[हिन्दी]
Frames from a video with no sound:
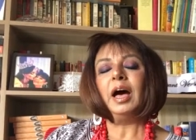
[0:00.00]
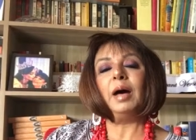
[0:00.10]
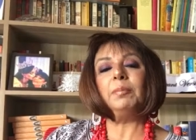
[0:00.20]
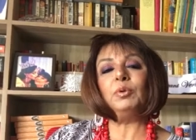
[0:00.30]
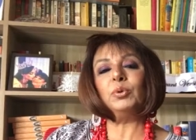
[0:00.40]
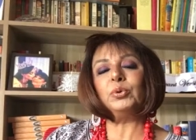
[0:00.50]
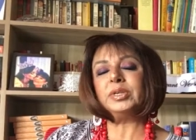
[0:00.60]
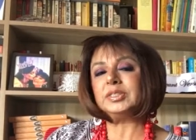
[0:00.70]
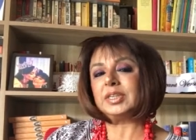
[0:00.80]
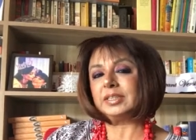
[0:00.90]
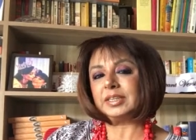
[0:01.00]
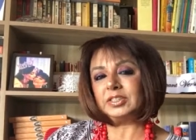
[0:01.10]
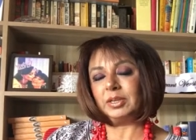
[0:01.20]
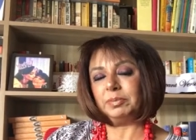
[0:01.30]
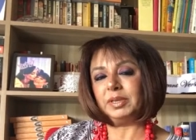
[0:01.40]
आप लोगों के साथ
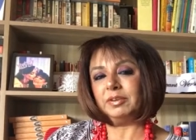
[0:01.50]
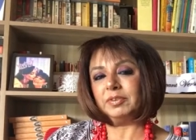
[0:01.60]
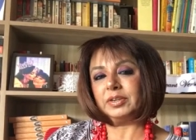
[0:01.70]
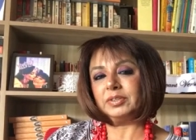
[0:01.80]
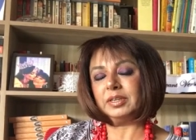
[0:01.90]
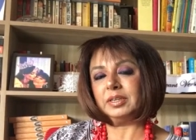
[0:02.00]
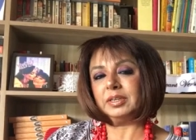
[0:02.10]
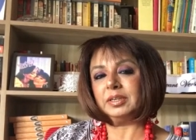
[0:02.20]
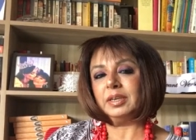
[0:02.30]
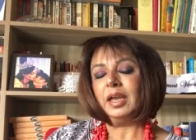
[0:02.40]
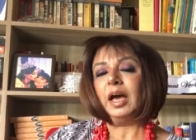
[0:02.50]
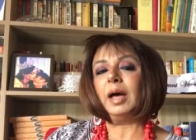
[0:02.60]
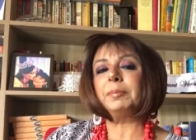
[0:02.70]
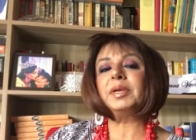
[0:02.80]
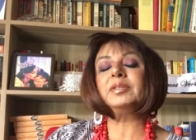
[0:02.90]
कैसा बिहेव करते हैं
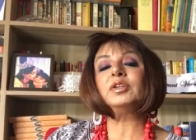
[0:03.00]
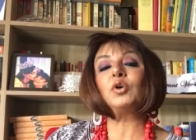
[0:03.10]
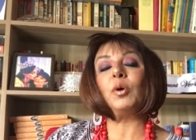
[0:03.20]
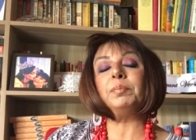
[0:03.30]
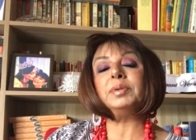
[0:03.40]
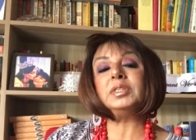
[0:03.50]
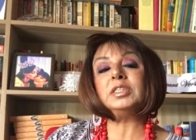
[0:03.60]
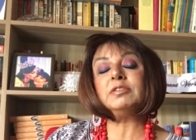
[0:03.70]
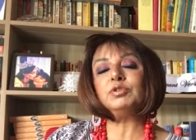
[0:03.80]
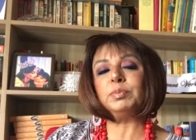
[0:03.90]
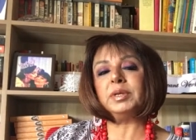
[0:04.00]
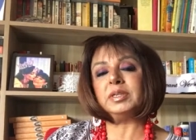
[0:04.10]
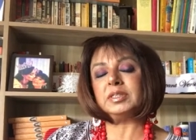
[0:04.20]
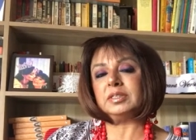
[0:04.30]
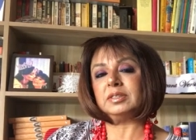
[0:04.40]
आपके अंदर कॉम्पिटिटिव
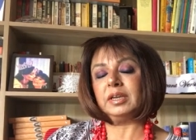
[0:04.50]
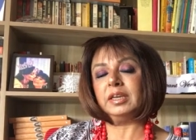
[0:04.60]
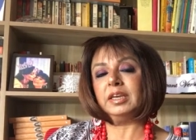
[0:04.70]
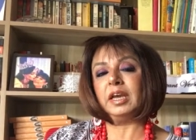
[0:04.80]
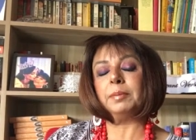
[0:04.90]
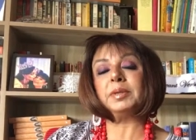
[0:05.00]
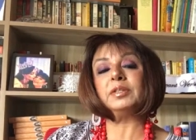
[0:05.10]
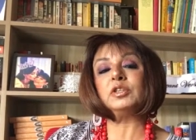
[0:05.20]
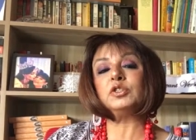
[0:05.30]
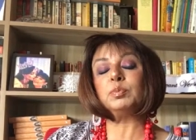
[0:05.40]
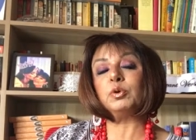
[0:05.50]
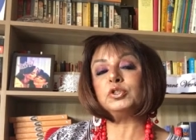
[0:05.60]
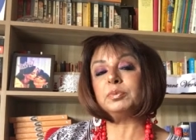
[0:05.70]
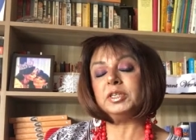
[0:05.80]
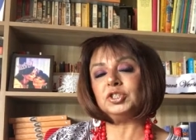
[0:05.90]
स्पिरिट कितना है आपके अंदर
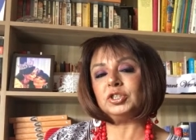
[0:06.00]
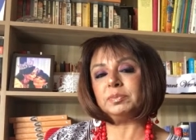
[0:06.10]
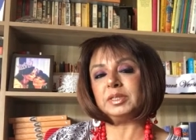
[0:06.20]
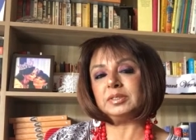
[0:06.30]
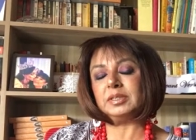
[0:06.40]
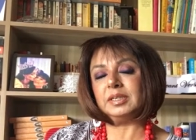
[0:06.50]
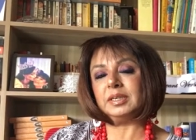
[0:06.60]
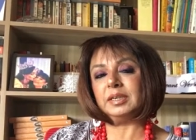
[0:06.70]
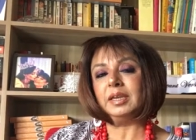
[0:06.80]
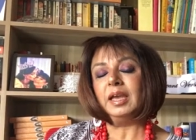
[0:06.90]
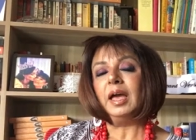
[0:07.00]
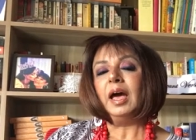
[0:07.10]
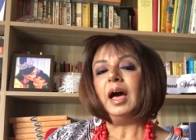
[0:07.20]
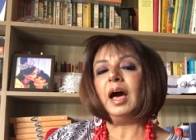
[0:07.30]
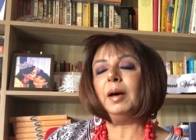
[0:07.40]
स्पोर्ट्समैनशिप कितनी है
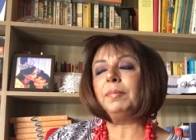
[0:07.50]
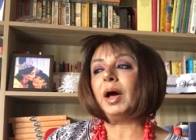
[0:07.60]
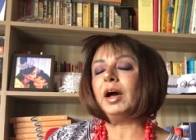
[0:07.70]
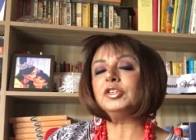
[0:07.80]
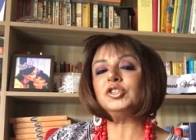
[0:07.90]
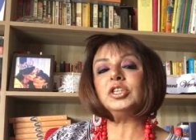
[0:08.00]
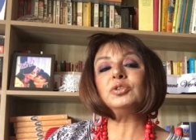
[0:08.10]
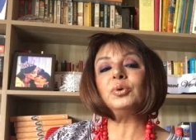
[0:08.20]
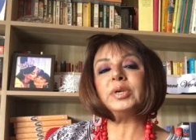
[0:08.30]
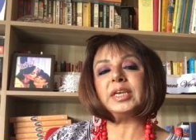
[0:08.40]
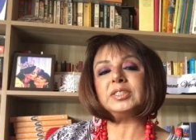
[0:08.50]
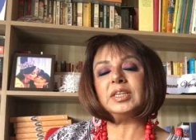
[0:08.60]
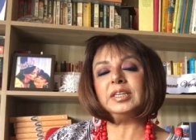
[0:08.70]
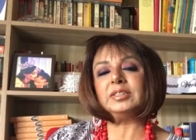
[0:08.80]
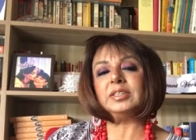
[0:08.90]
आप हार जीत को कैसे
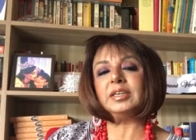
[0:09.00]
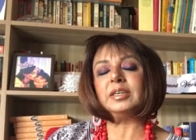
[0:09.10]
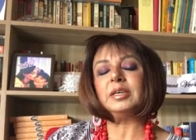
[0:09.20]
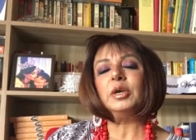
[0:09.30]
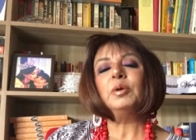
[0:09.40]
लेती हैं